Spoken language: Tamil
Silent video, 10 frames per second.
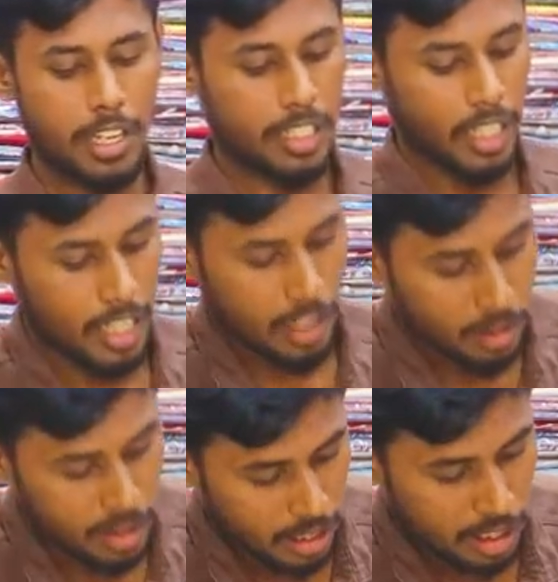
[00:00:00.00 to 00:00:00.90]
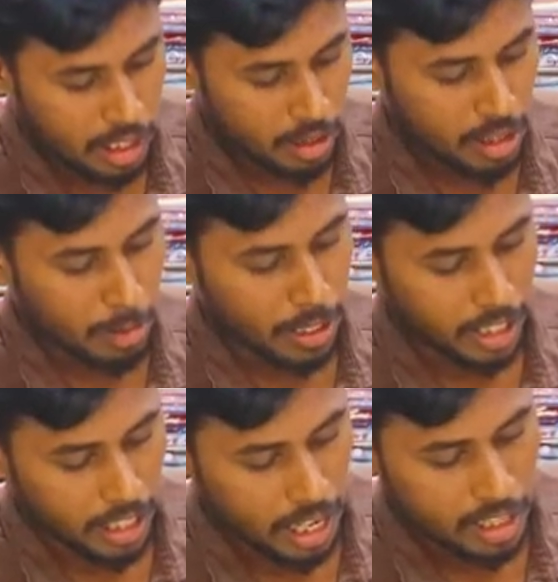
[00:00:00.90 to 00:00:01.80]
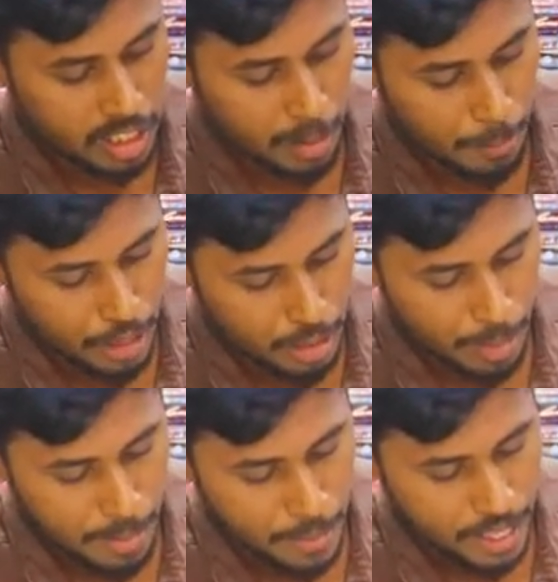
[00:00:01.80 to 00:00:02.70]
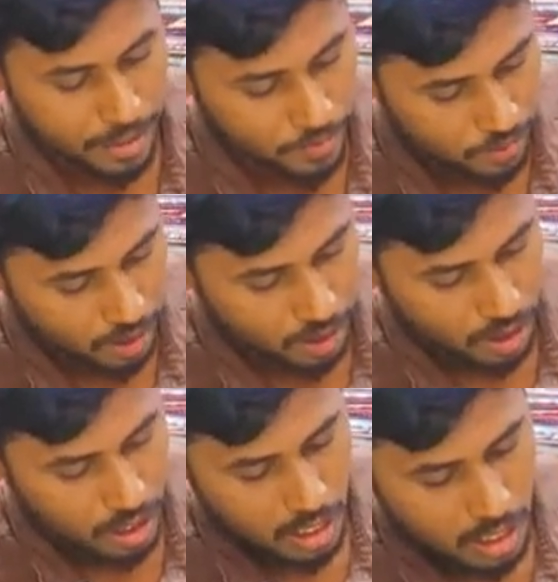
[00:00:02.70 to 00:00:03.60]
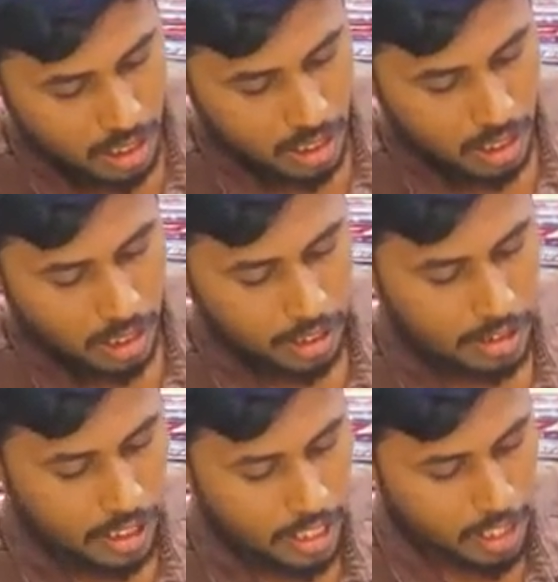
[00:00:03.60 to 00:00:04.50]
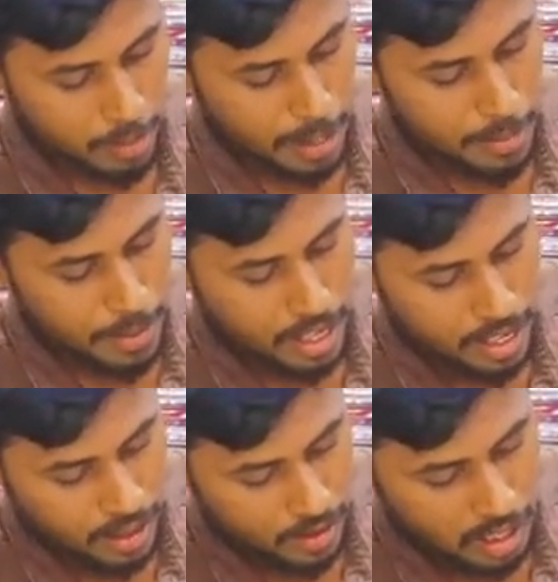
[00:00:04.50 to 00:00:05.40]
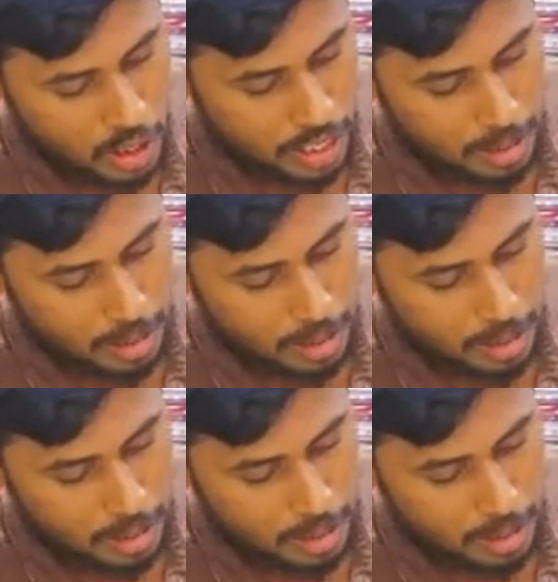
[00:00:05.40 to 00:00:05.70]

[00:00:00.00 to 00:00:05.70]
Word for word: எக்ஸல்ல இந்த இது இது பாருங்கள் அது ஜிப்பு இது பைப்பிங்க எக்ஸல்ல இது பைப்பிங்க இதுவும்